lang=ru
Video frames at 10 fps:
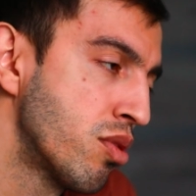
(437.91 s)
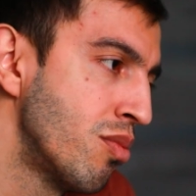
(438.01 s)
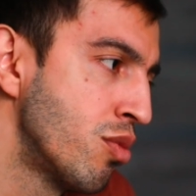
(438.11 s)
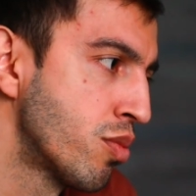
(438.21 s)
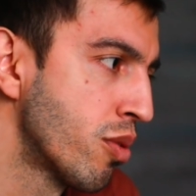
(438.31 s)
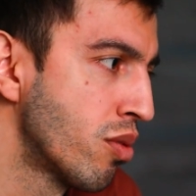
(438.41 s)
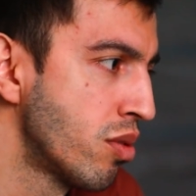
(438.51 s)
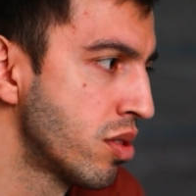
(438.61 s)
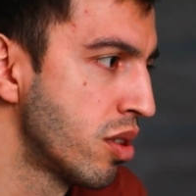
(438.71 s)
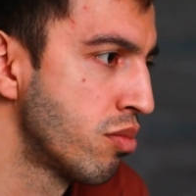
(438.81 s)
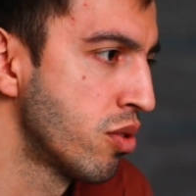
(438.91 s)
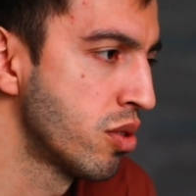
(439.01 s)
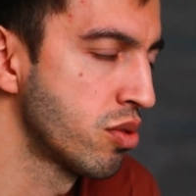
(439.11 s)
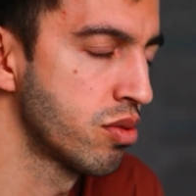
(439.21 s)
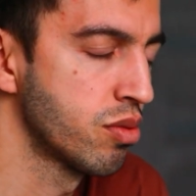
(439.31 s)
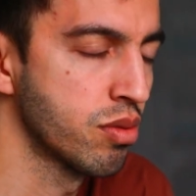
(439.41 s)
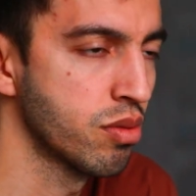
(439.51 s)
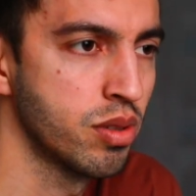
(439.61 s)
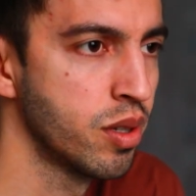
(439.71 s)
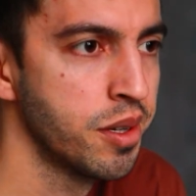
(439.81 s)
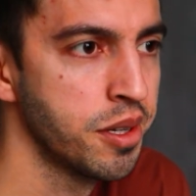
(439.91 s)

но потом я успокоился и понял, что